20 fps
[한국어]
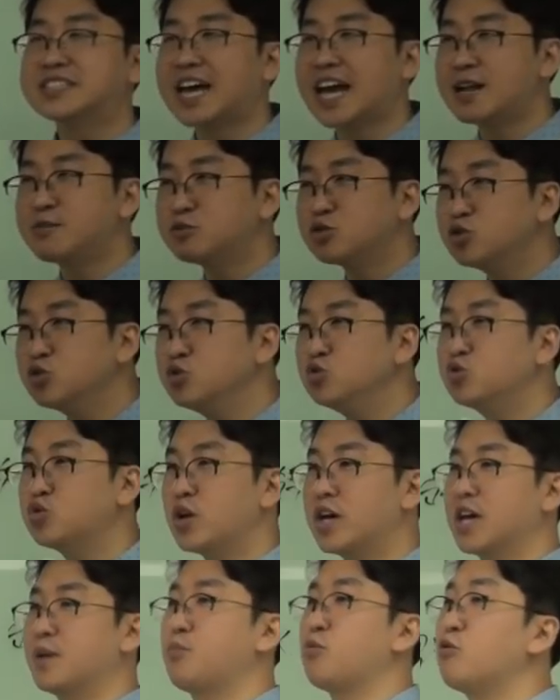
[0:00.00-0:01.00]
사람을
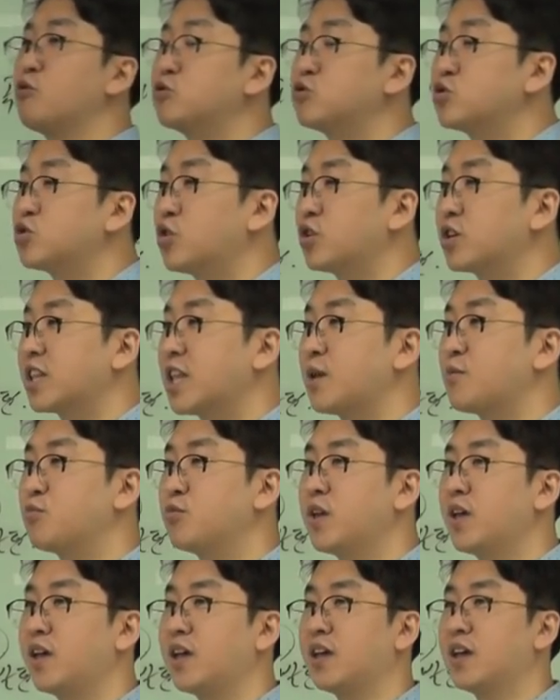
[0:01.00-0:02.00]
순수하게 보여준 거기
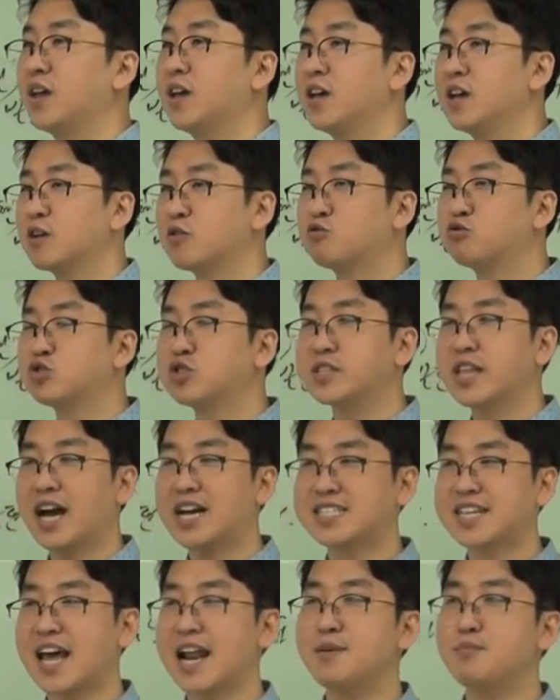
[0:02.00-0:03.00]
때문에 굳이 내가
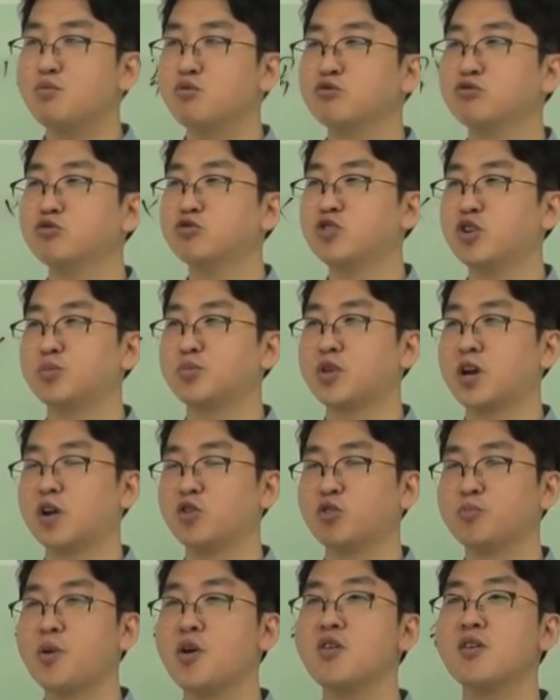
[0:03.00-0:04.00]
사람 보는 눈이
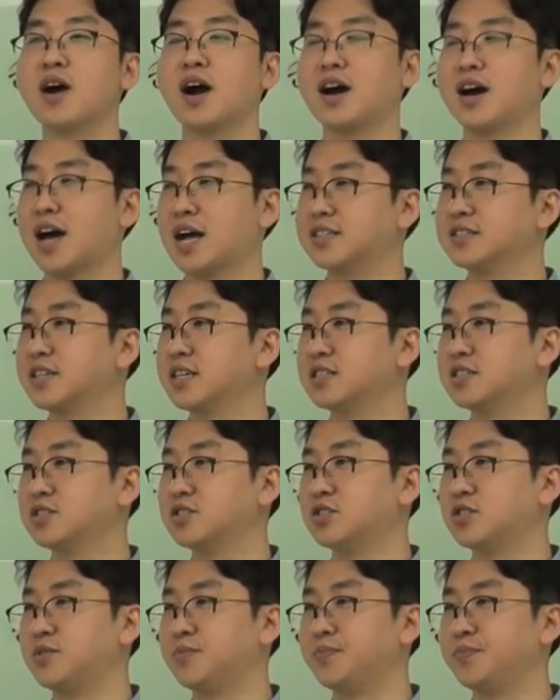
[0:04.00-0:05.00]
없더라도 평가가
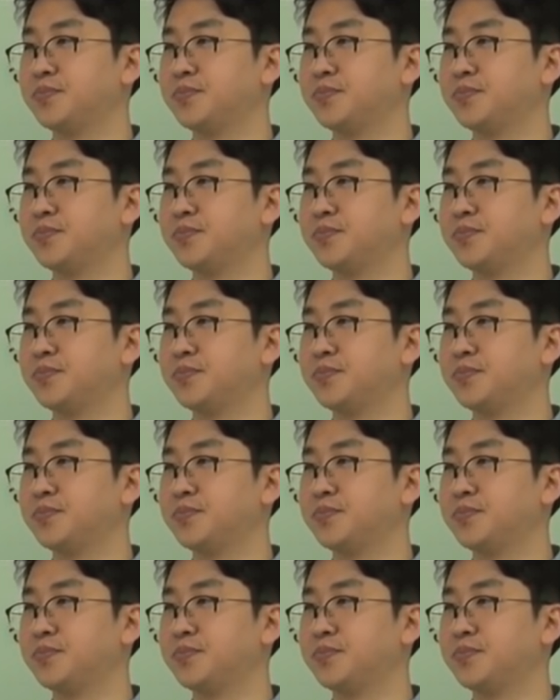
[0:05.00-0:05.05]
가능해지죠.